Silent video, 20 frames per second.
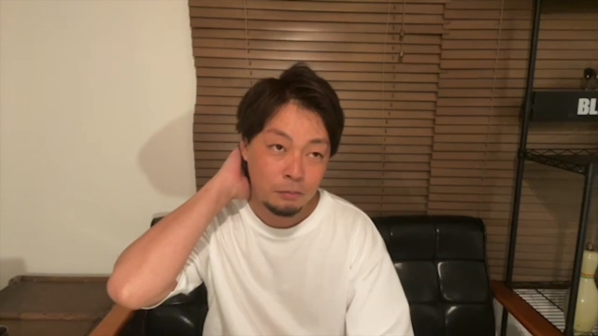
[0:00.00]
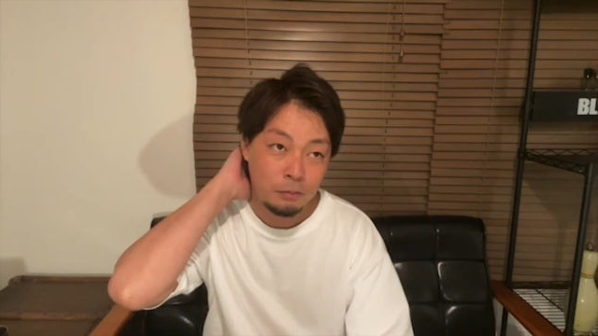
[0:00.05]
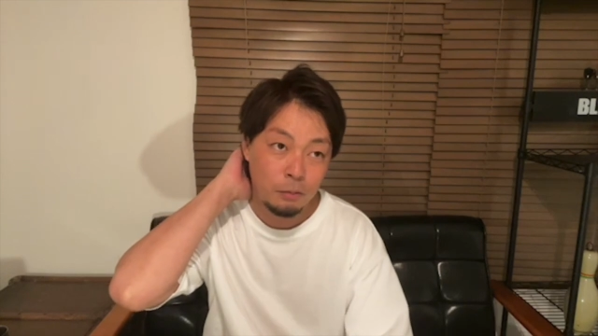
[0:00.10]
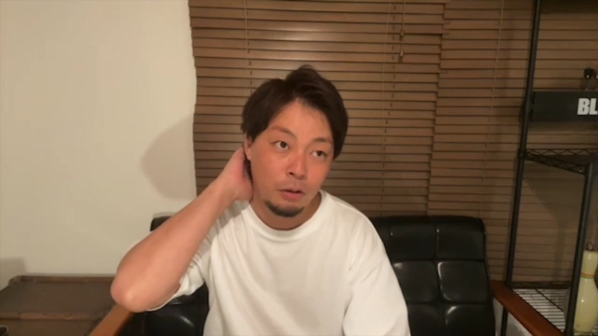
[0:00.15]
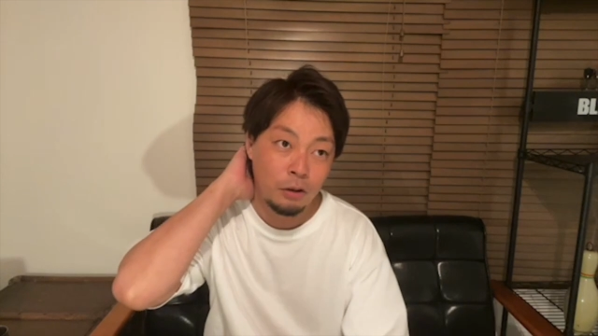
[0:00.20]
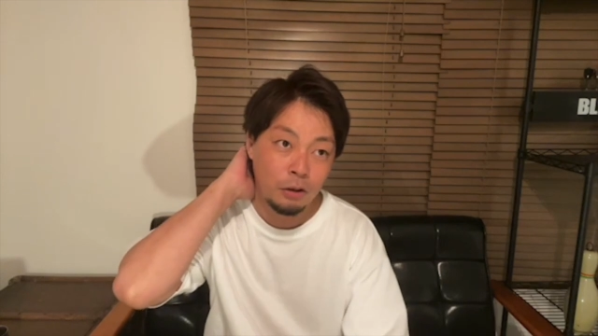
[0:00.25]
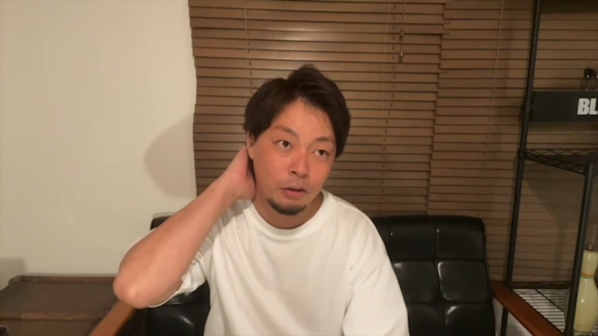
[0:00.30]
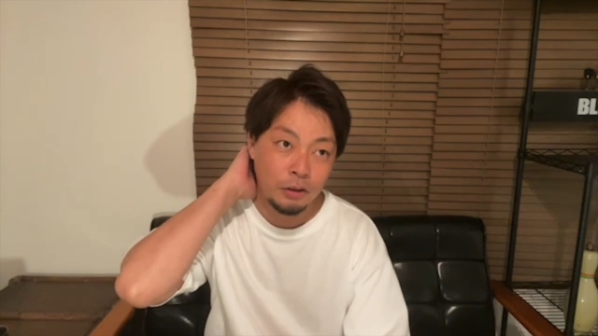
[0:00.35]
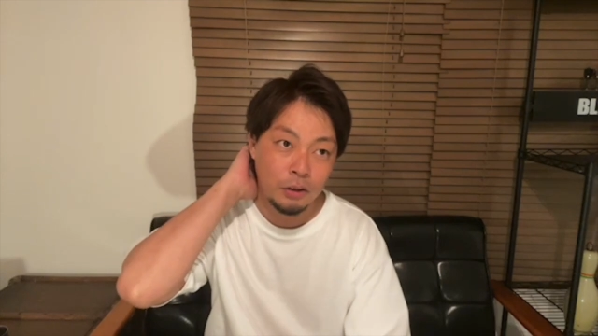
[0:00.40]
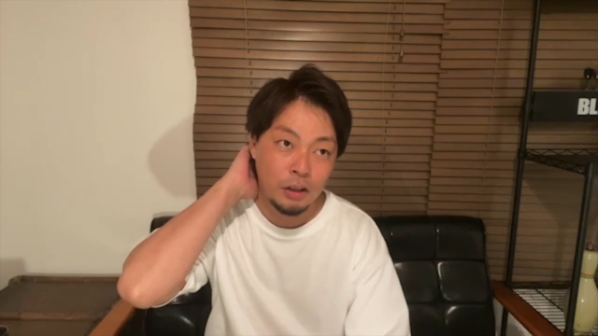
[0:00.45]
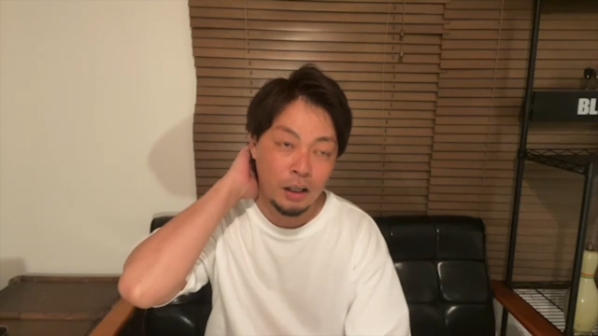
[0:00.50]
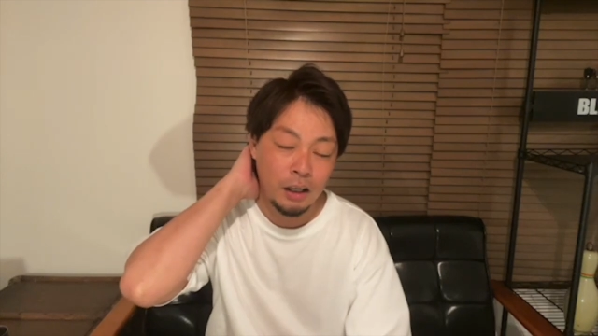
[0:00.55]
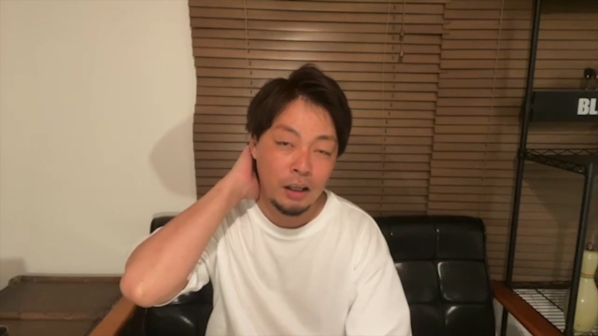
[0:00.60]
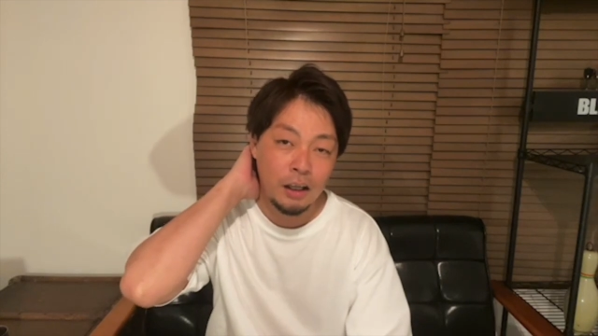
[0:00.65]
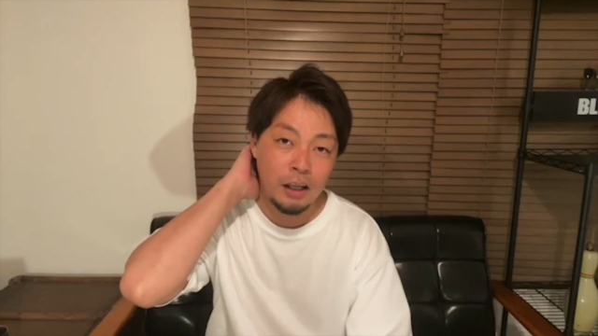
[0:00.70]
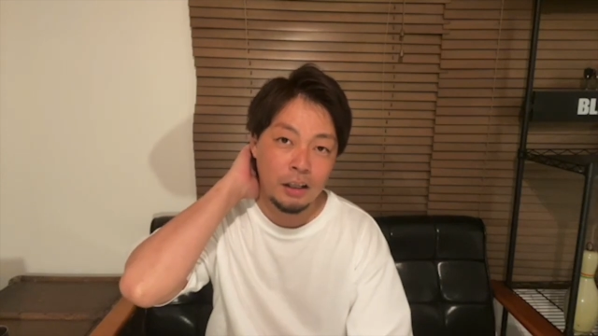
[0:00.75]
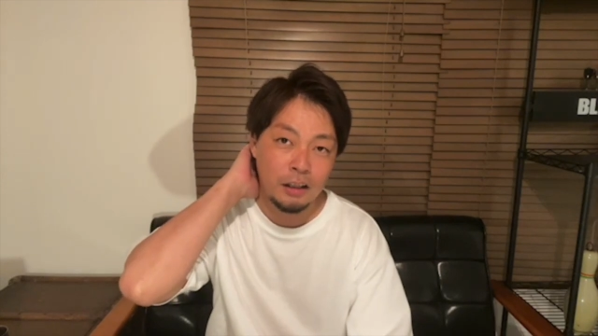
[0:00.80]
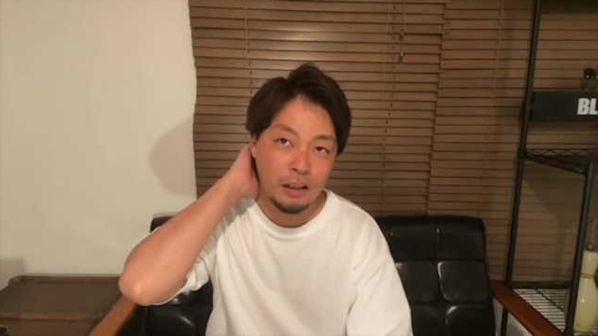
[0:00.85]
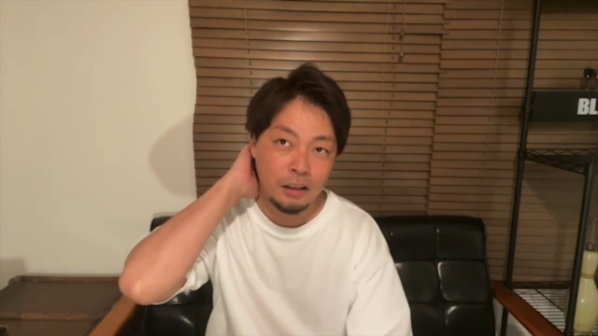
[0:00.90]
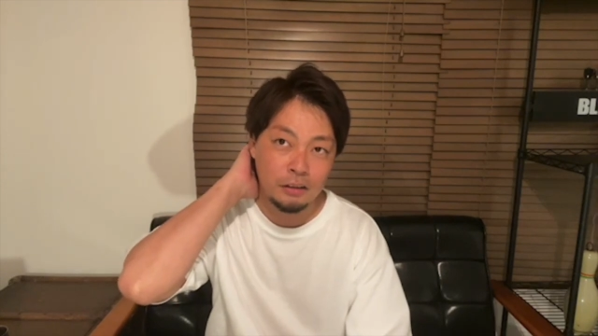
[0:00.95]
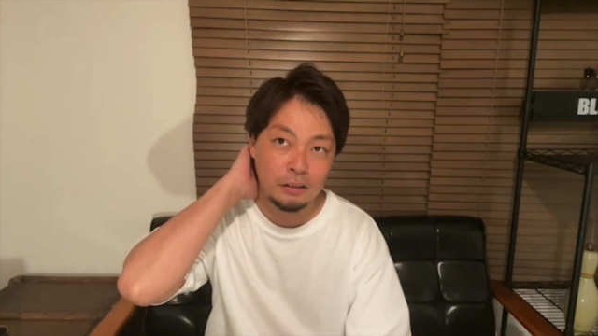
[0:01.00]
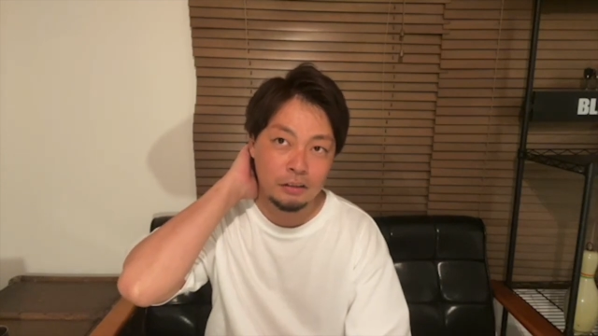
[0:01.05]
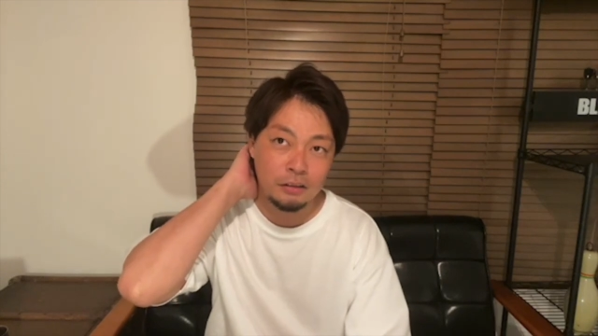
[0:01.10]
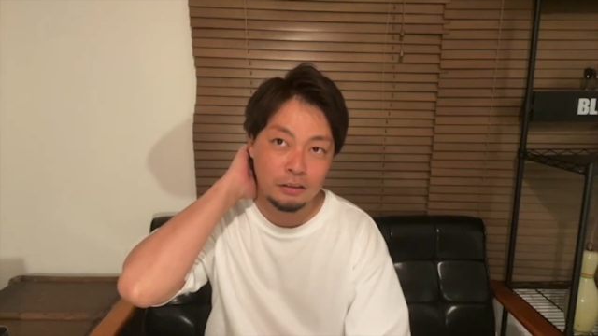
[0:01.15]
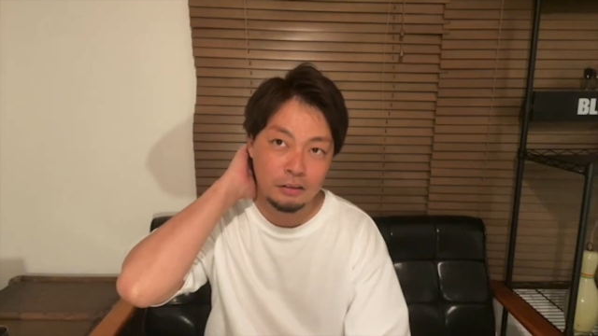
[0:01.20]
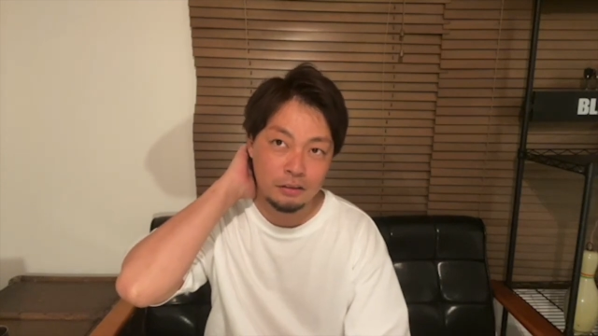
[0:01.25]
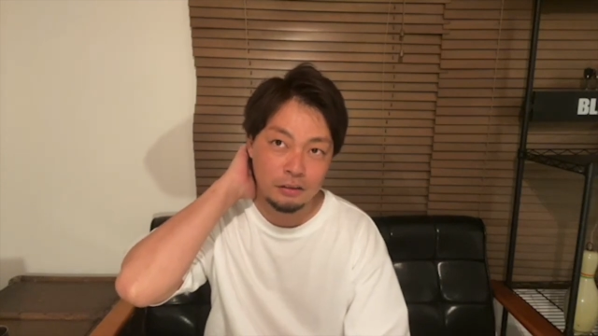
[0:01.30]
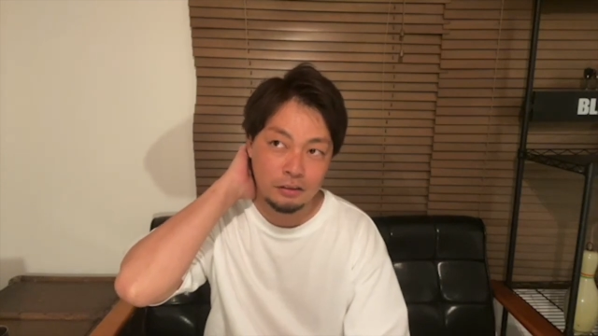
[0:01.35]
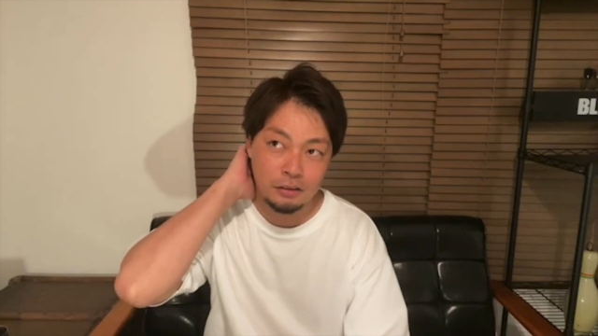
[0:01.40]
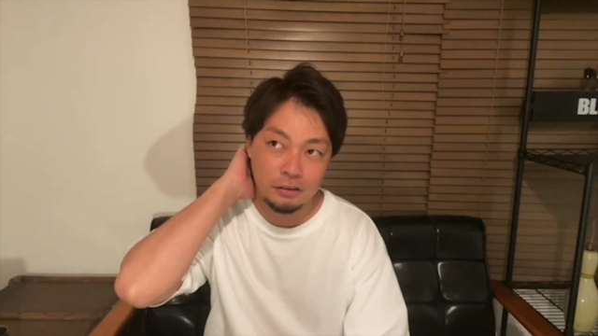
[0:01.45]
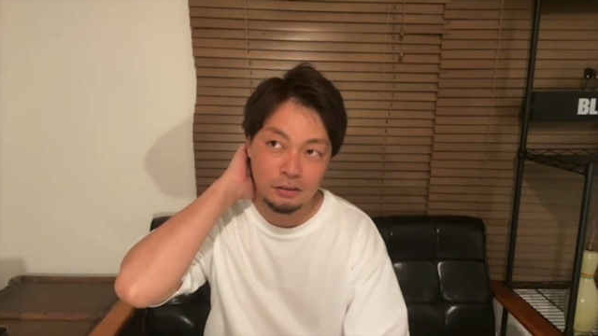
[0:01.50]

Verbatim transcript: ぼーっと考えてる、